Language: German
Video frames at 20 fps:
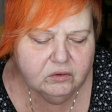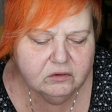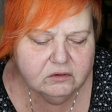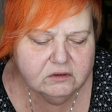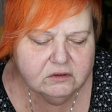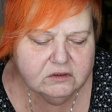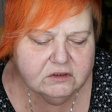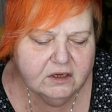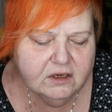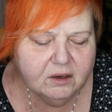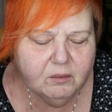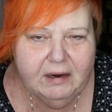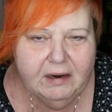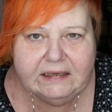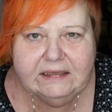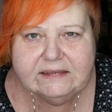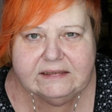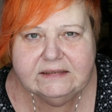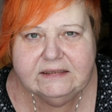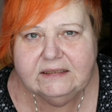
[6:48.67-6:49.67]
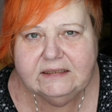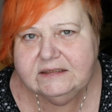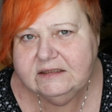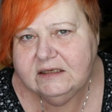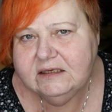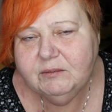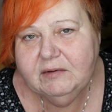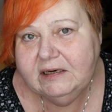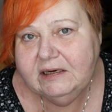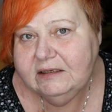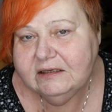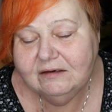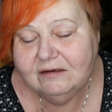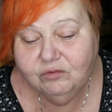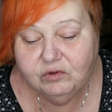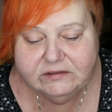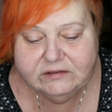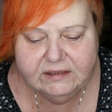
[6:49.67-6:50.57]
Und ja, meine sind jetzt in dem Alter,